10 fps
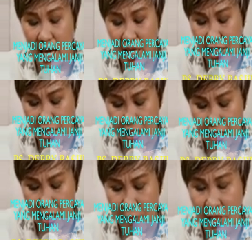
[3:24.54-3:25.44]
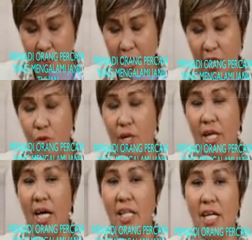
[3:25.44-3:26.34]
Ayat yang ke-6 ini
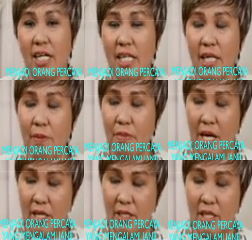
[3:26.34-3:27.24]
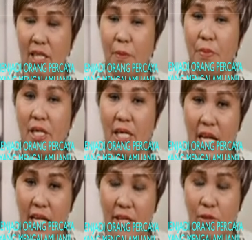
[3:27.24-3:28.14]
meneguhkan ayat yang ke-5 tentang
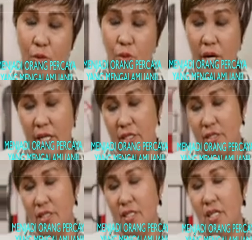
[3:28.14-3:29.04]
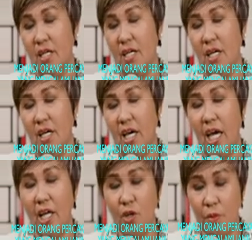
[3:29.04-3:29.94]
perkenanan Tuhan.
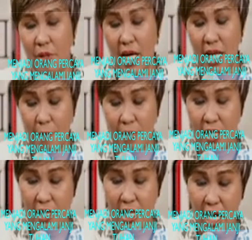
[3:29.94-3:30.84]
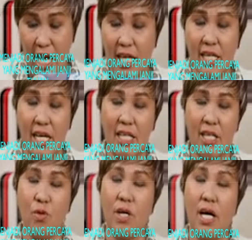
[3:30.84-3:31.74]
Henok mengalami
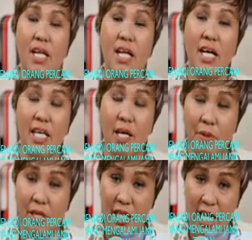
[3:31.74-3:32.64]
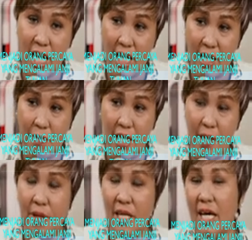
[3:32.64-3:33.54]
terangkat itu karena ia berkenan.
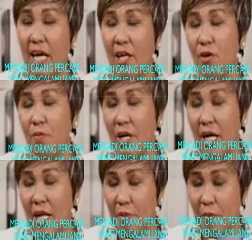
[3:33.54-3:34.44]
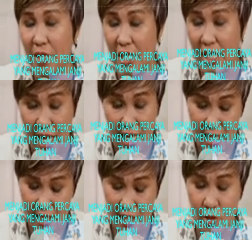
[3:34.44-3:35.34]
Bagaimana Henok mengalami
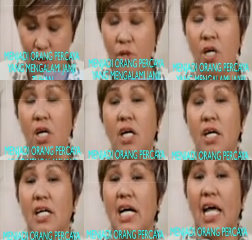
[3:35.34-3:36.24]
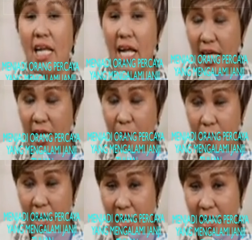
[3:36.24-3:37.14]
perkenanan itu? Karena
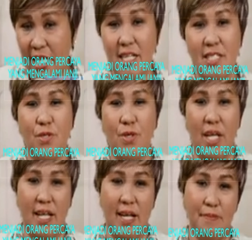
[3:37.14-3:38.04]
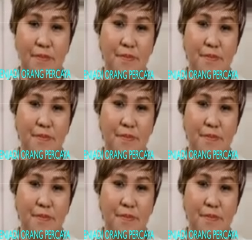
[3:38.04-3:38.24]
imannya, saudara.